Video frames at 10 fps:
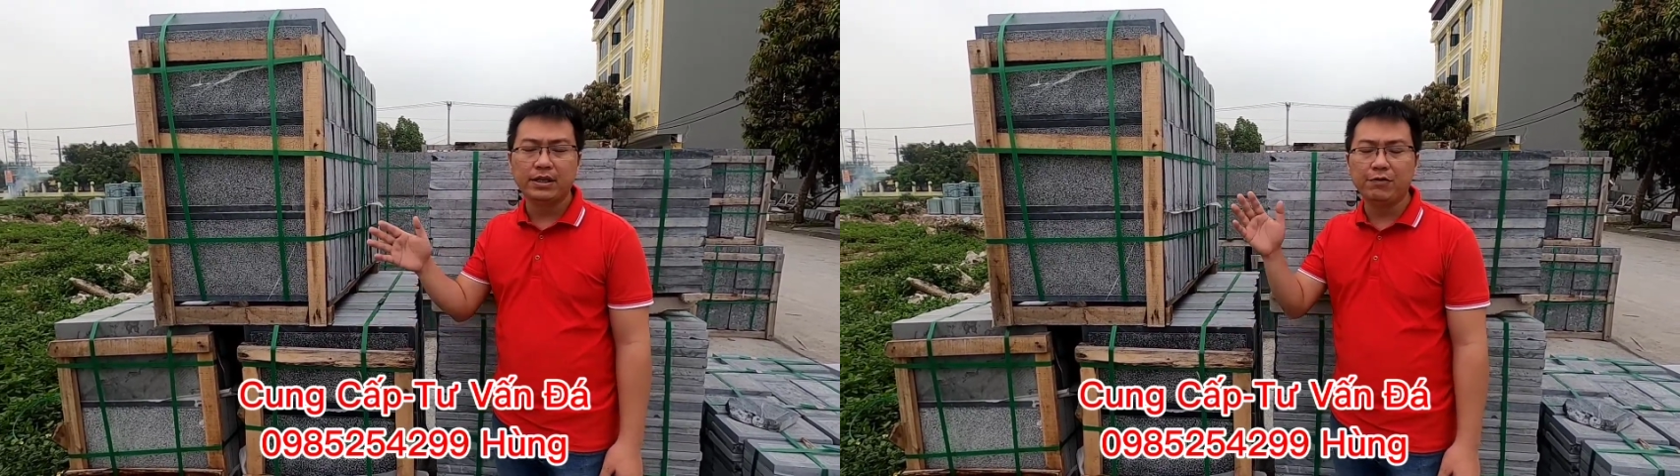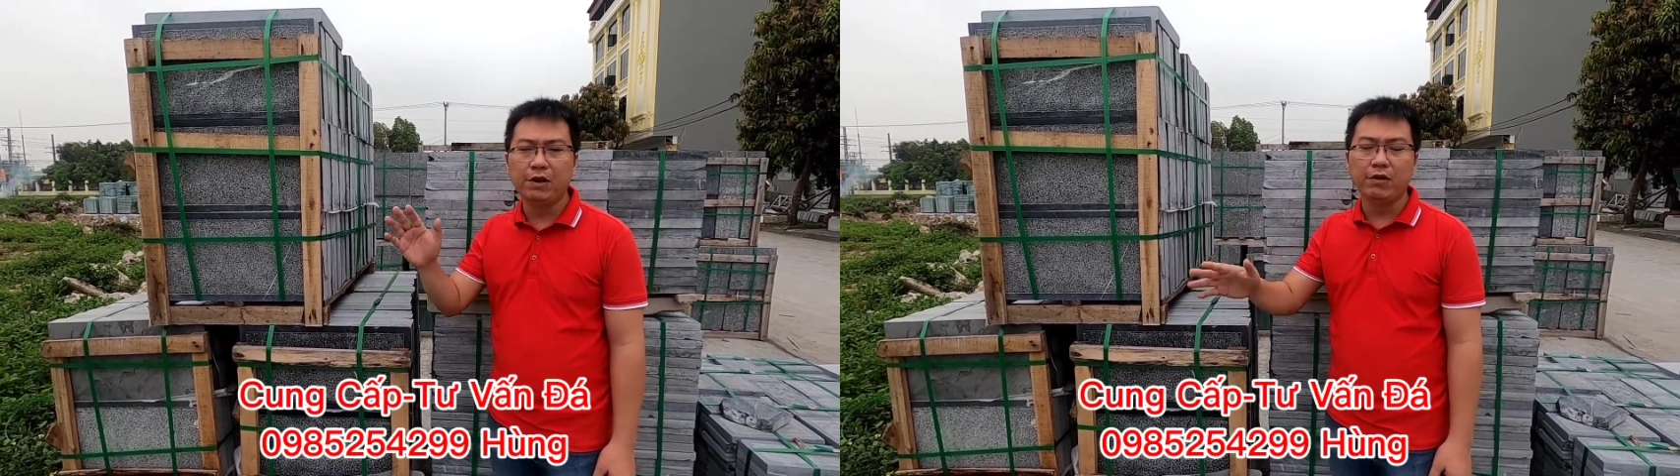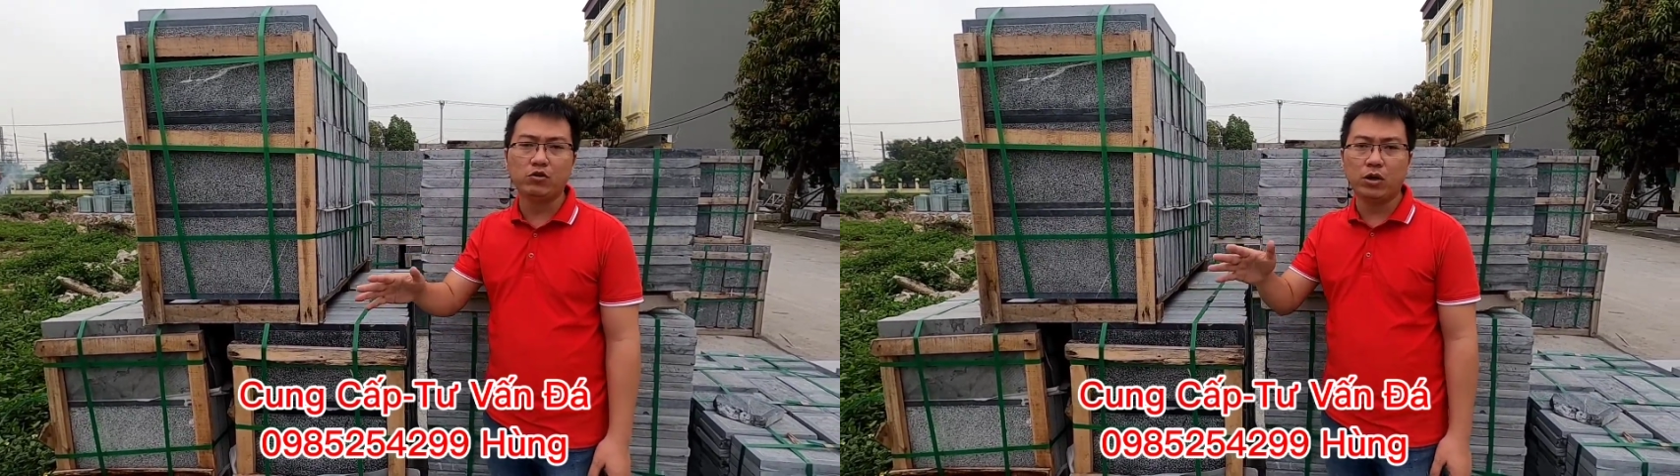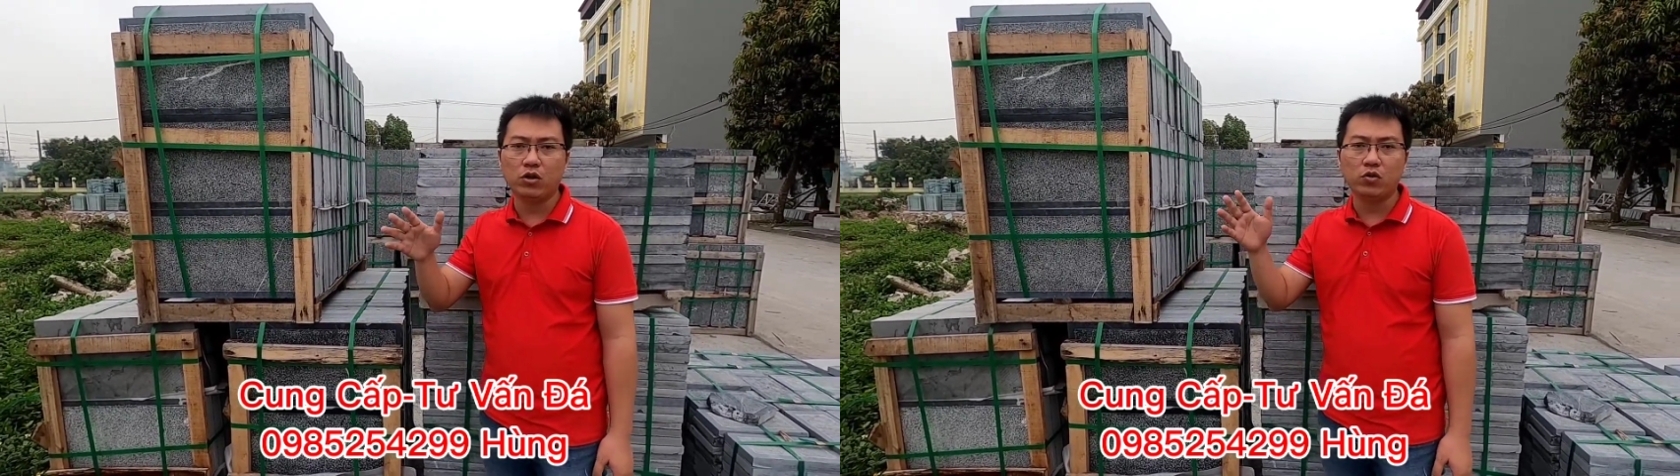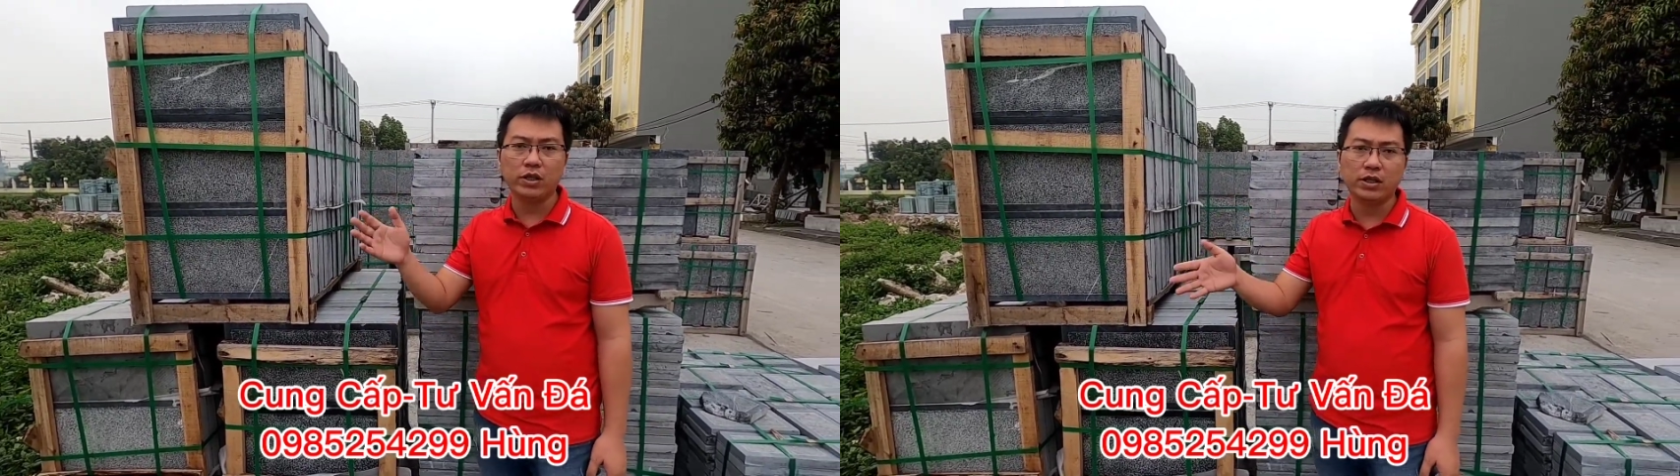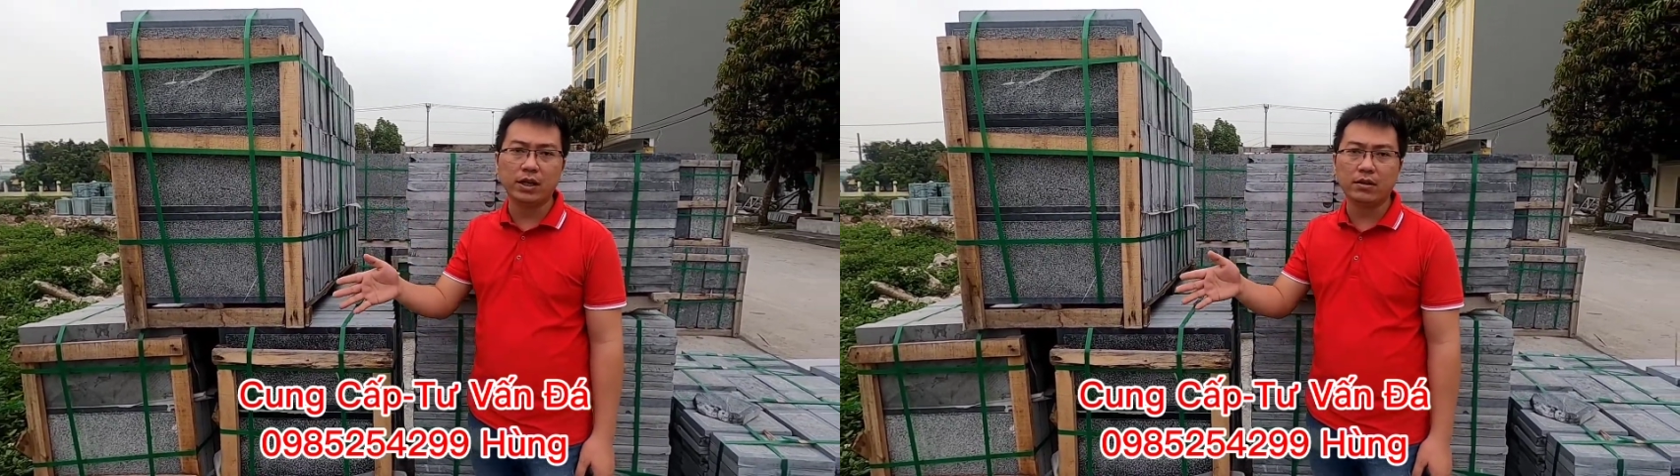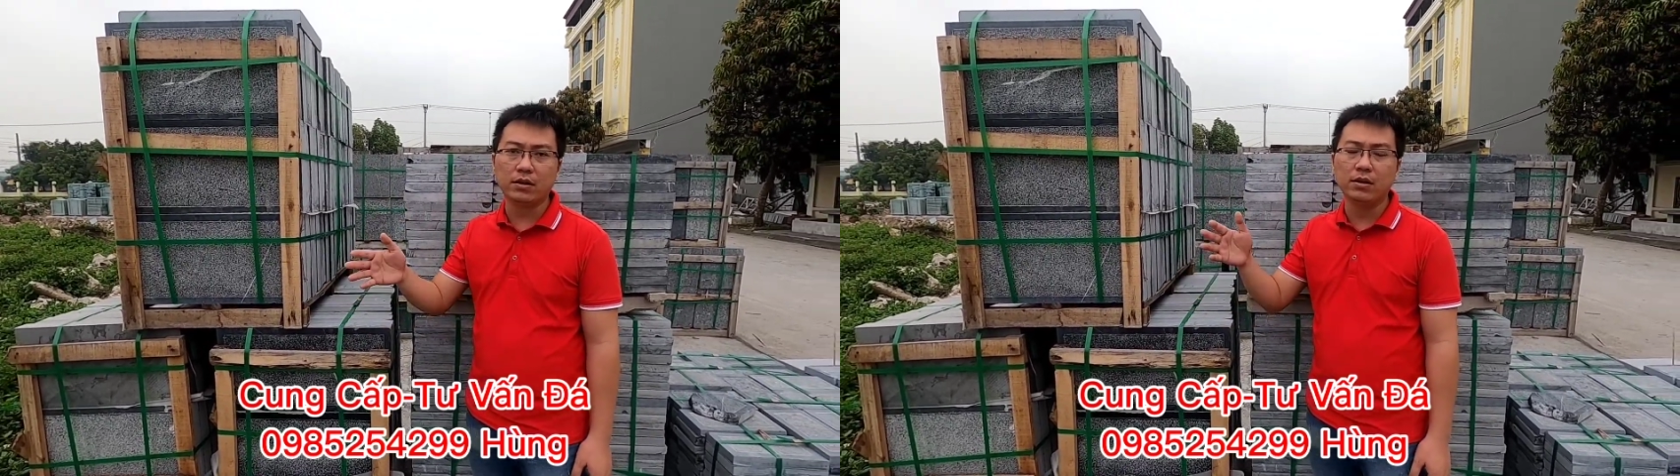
chi phí vận chuyển logistics